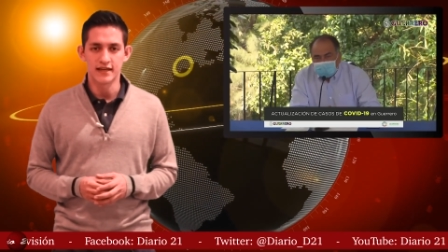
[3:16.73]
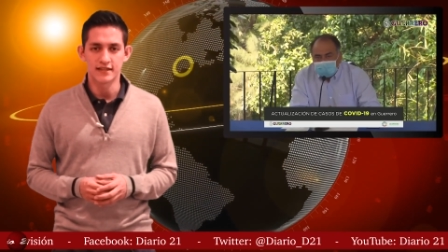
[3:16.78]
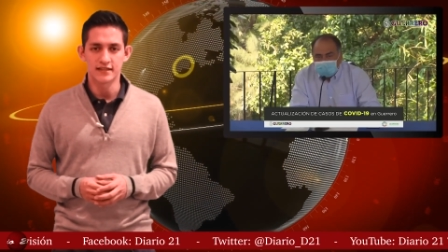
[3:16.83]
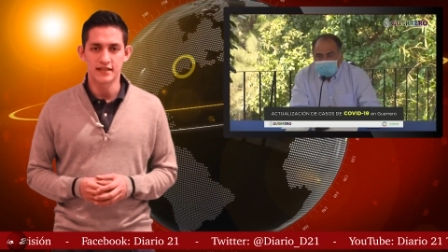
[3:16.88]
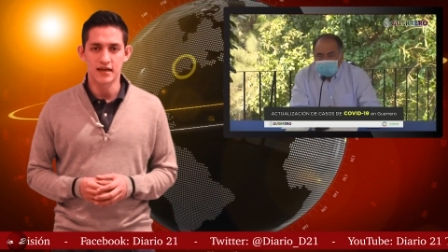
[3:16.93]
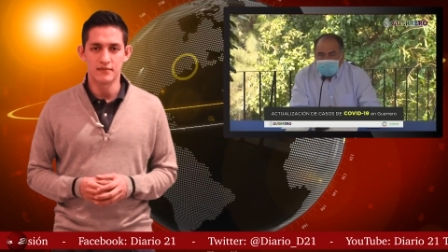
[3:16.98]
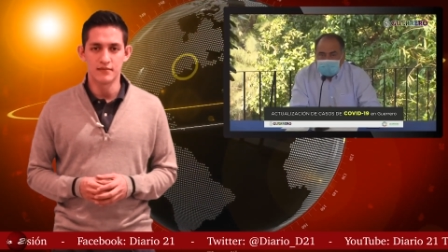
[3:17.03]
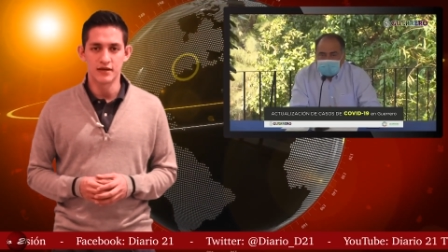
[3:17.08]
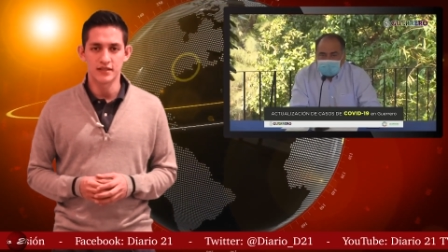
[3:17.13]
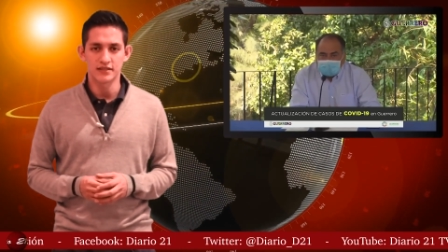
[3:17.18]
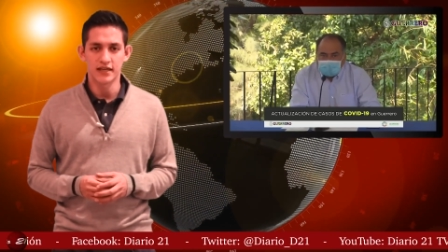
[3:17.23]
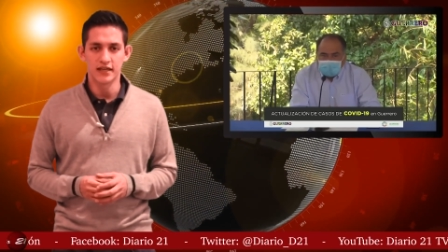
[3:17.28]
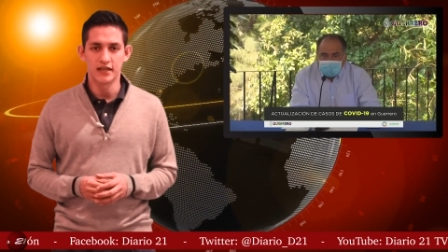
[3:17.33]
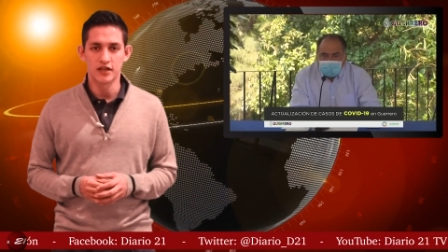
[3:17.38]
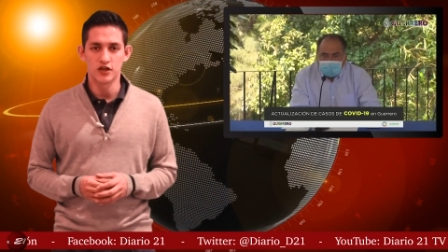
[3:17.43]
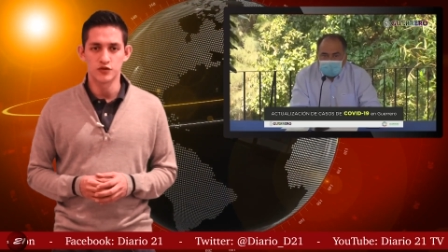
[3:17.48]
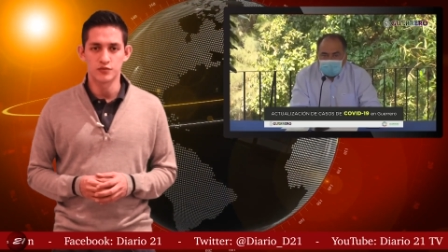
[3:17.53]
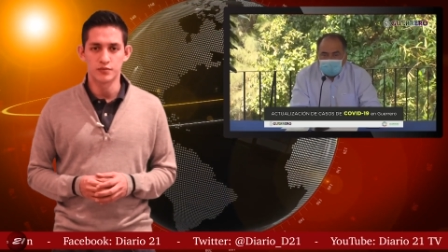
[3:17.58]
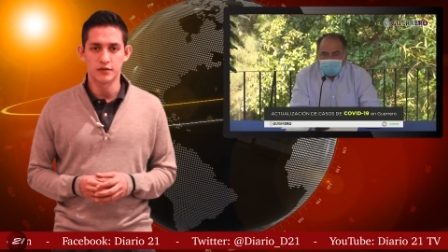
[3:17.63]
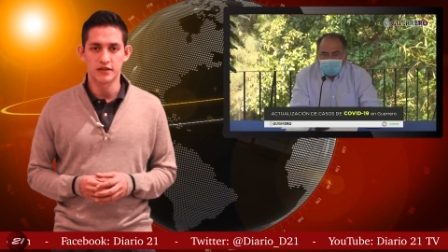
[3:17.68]
las camas en
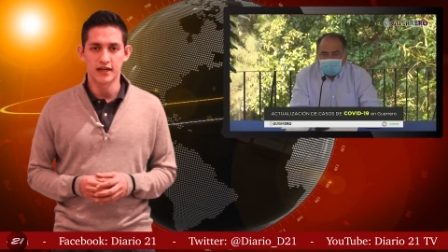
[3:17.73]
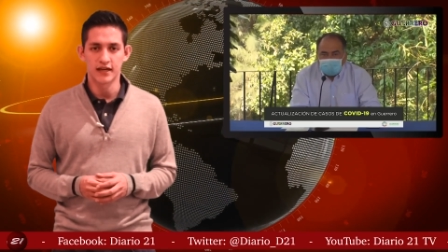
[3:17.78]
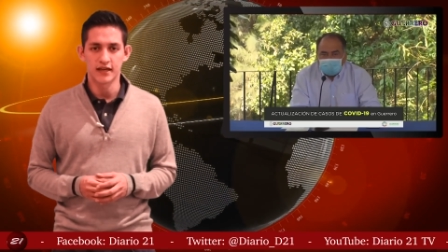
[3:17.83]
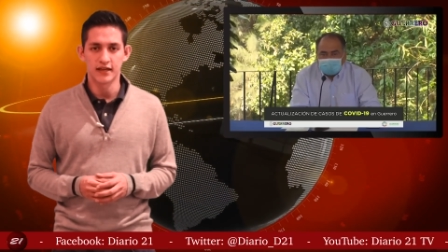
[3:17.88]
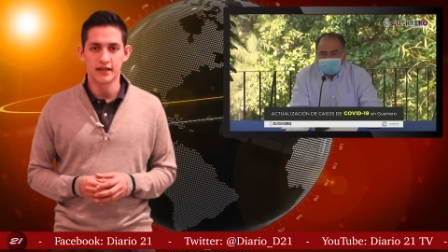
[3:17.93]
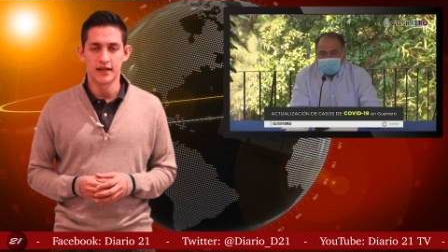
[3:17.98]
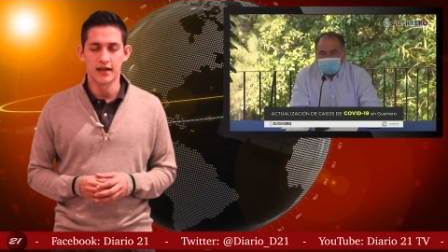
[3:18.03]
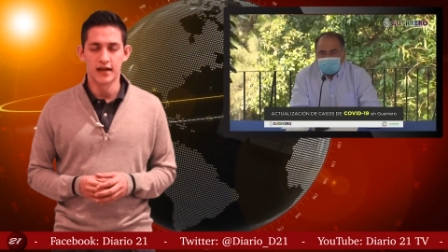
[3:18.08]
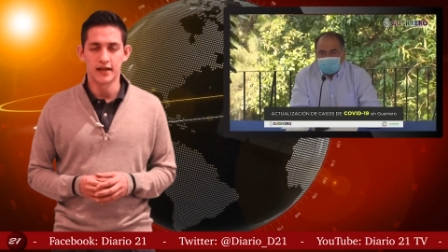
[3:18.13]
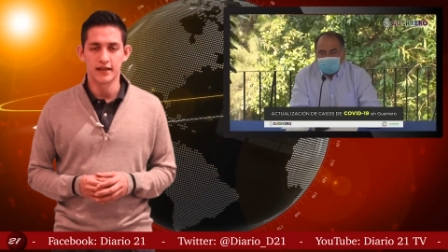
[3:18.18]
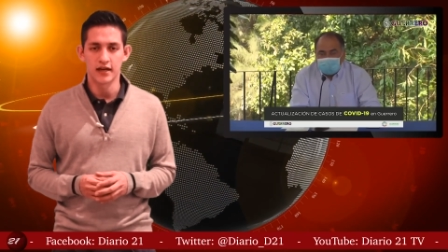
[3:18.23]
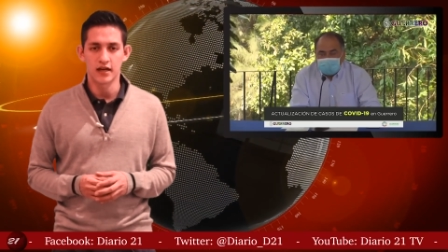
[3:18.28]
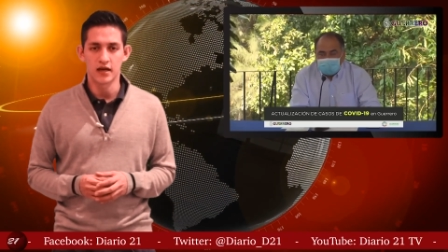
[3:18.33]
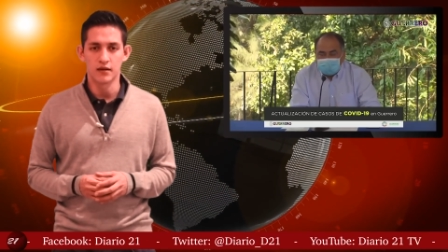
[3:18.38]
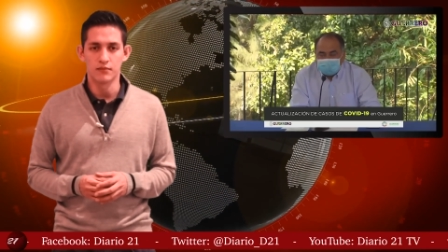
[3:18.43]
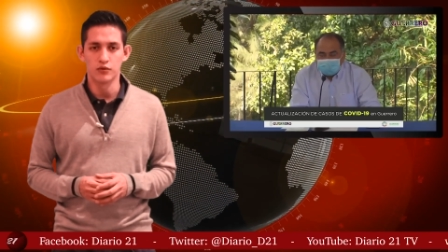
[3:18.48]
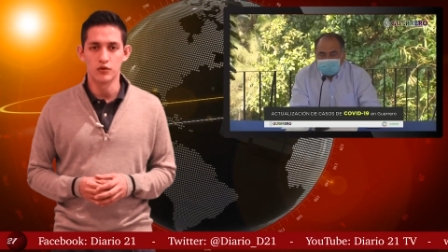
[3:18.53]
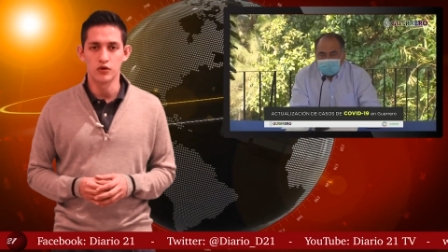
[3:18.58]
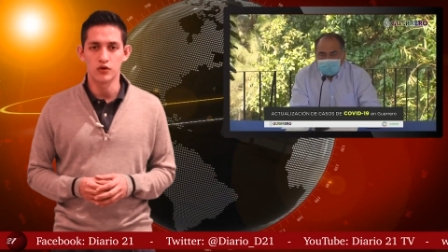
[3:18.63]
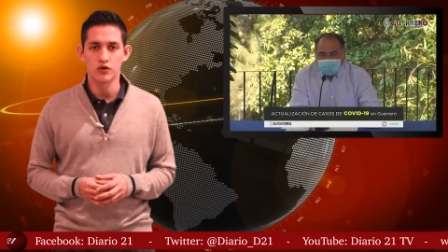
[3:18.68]
el Hospital General de
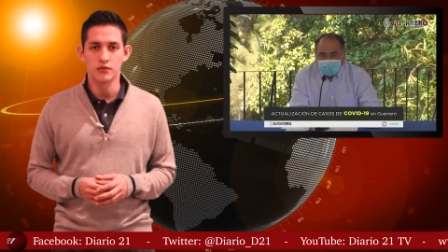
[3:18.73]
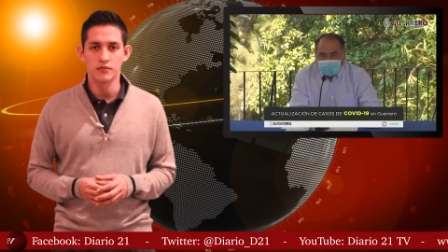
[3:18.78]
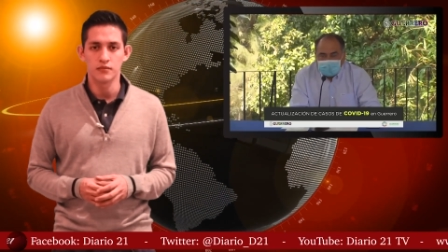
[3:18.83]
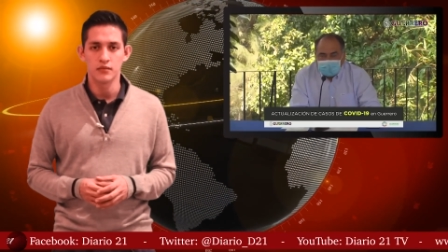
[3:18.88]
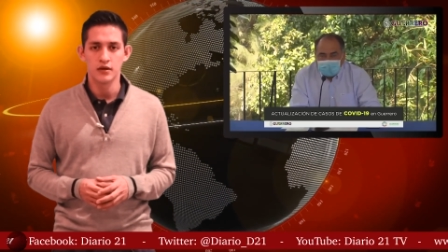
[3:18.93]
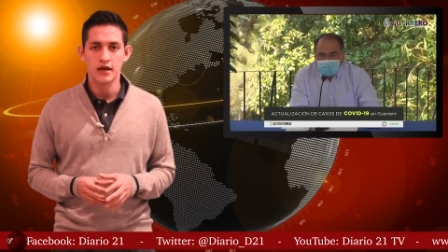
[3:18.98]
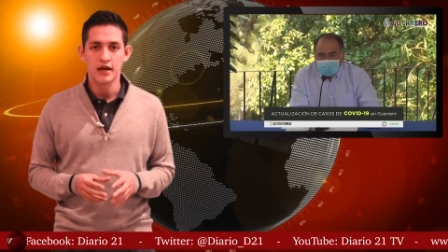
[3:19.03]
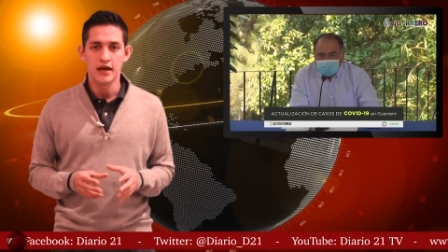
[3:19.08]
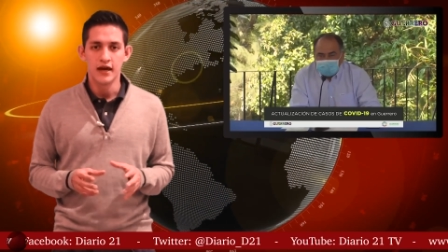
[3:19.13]
Acapulco,